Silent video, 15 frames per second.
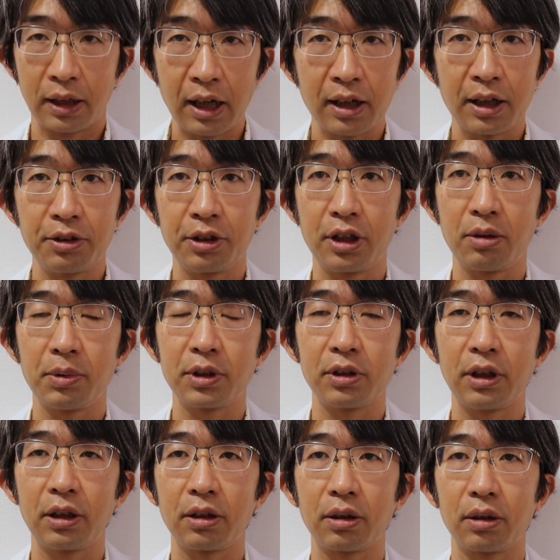眼科医の平
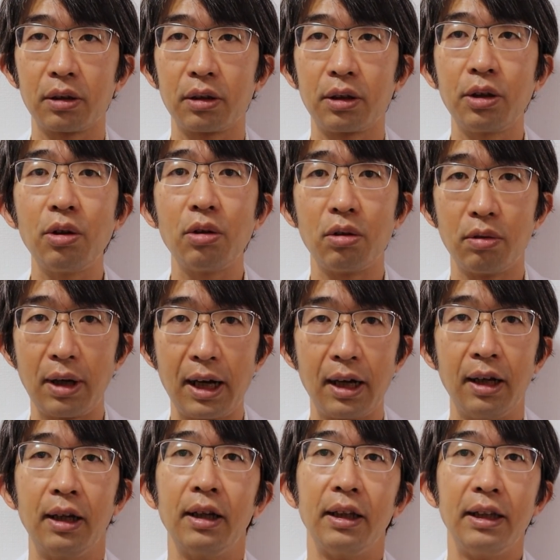松です。今日
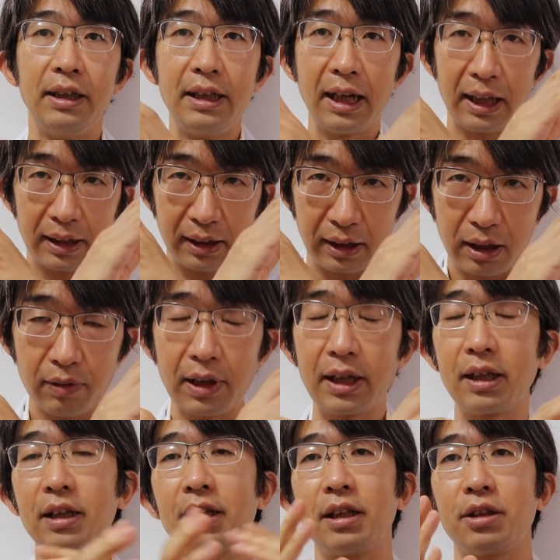はやっては
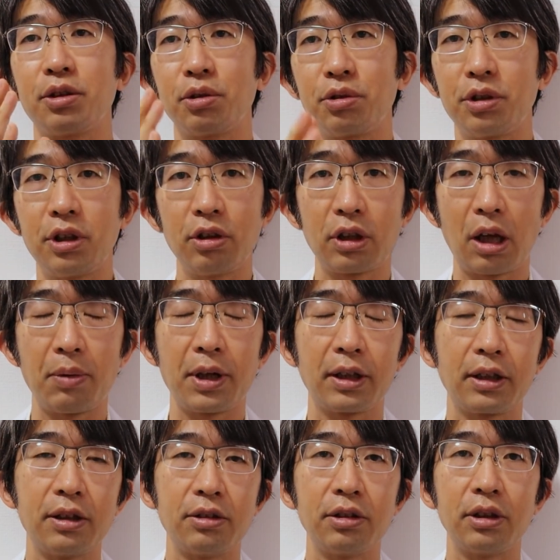いけない食事の食べ
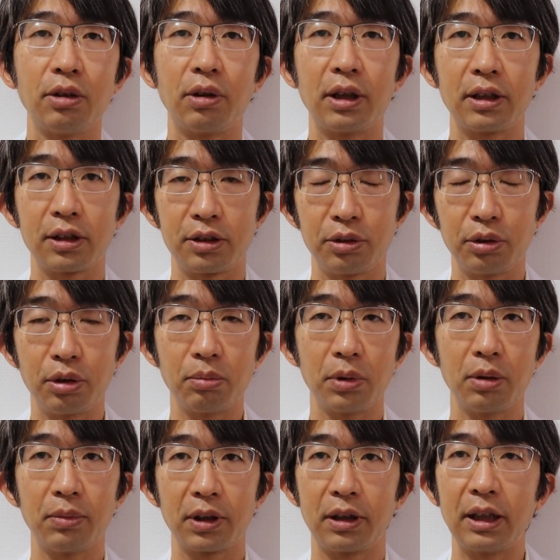方についてお話ししようと
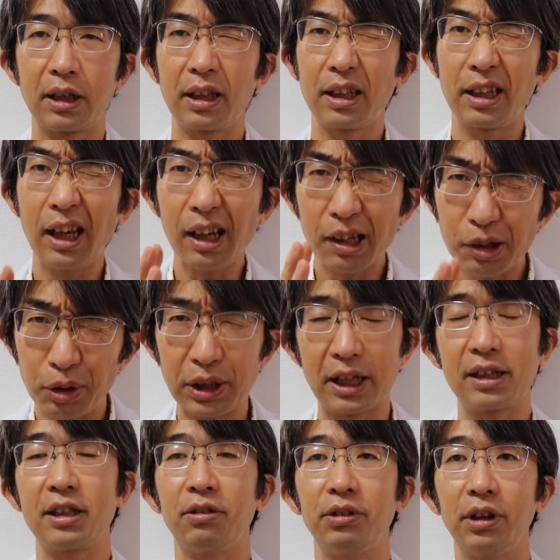思います。で、結構
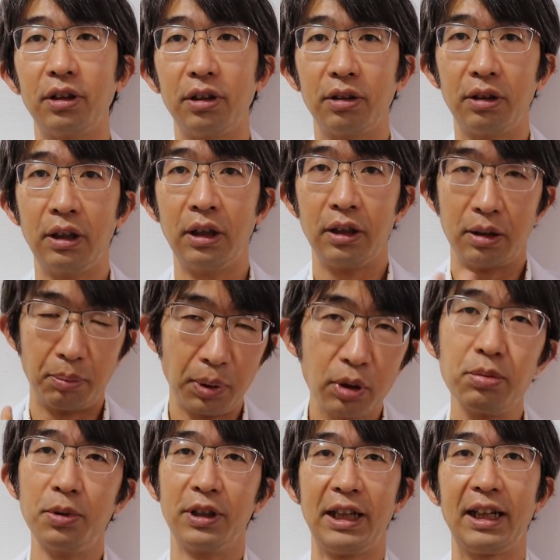やっちゃうんですよ。
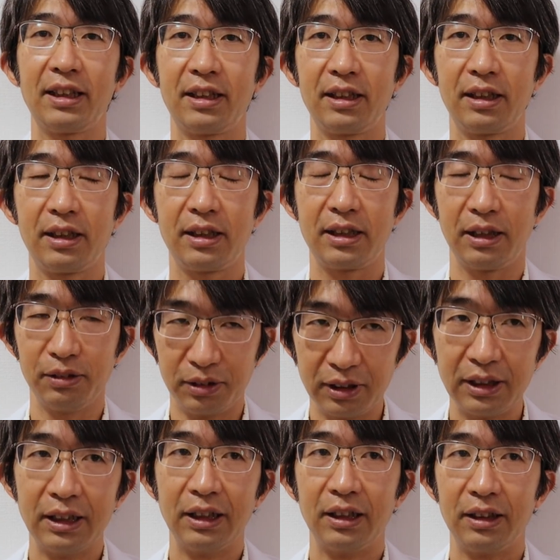僕もやっちゃう。
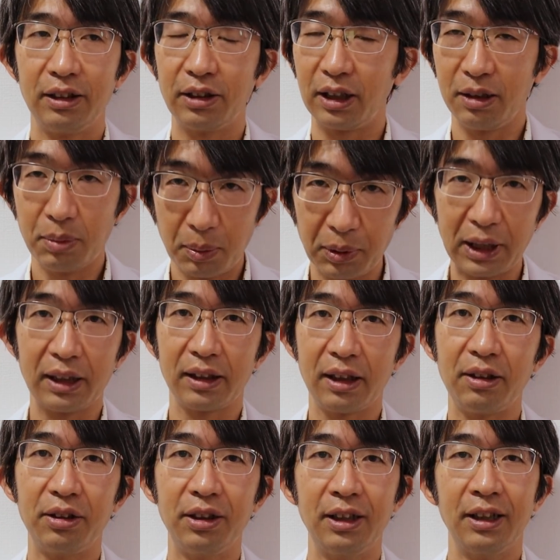ていうか今もやっ
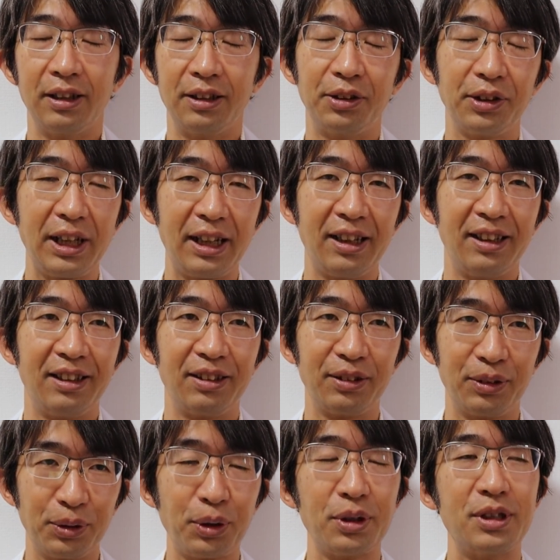てる。ので、
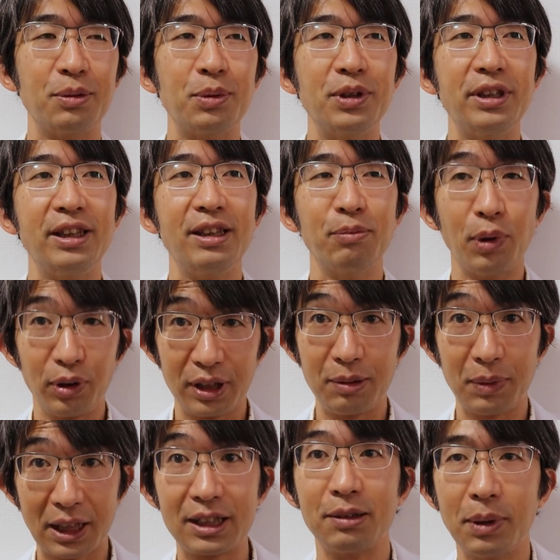本当に自分も
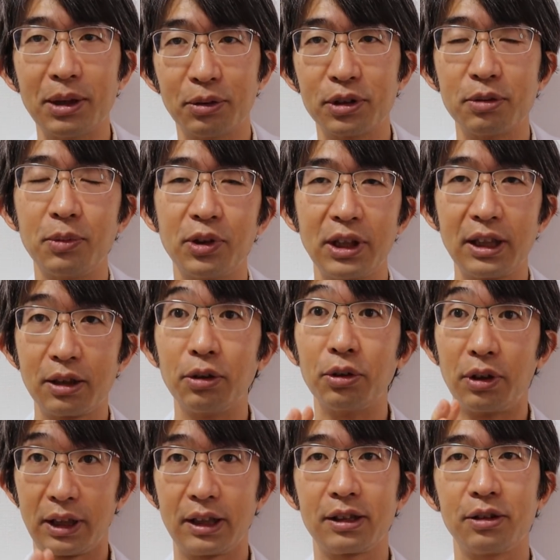今しめのつもりで今
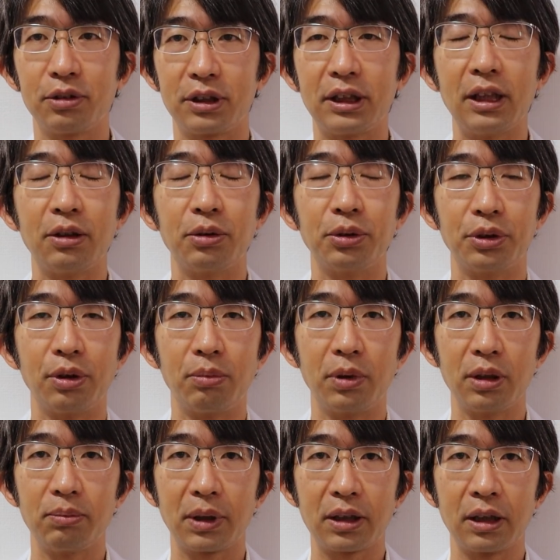日の話をしていこうと
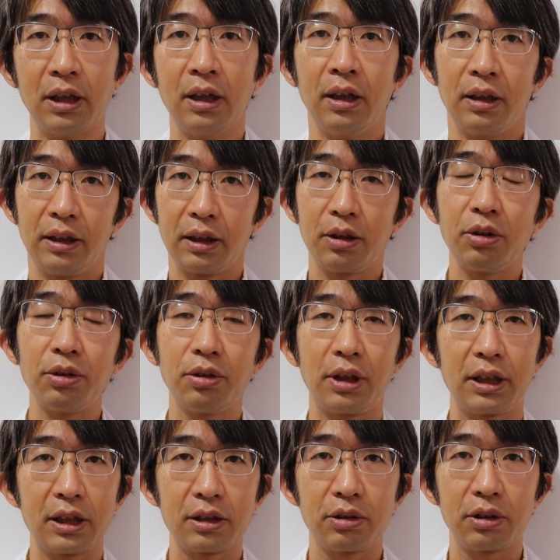思います。で、今日のお
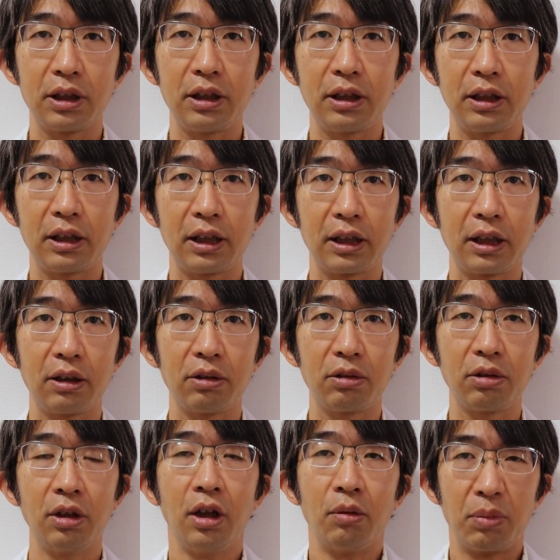話を聞いていただける
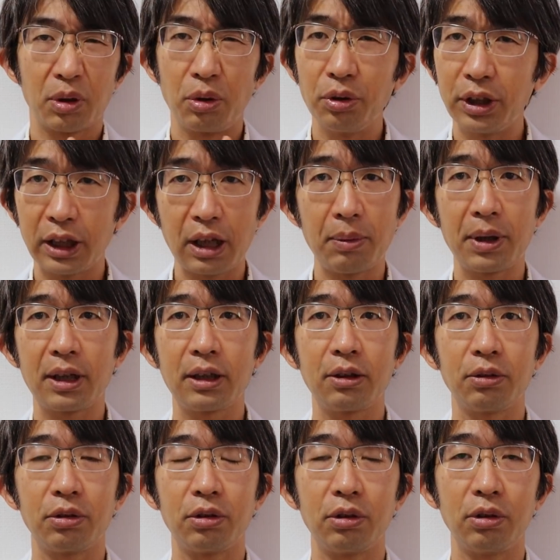と、こんな食べ
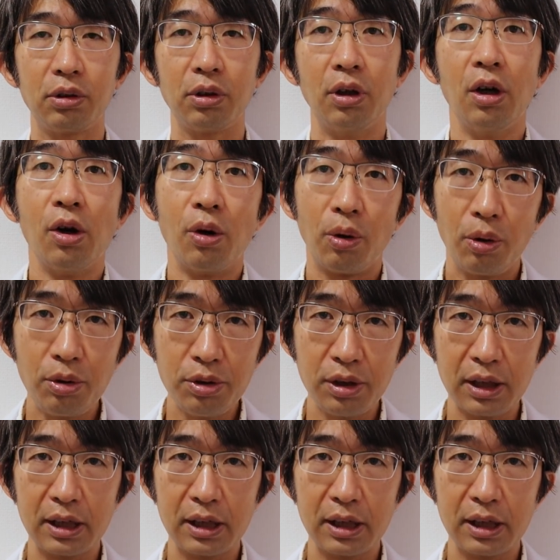方をすると、同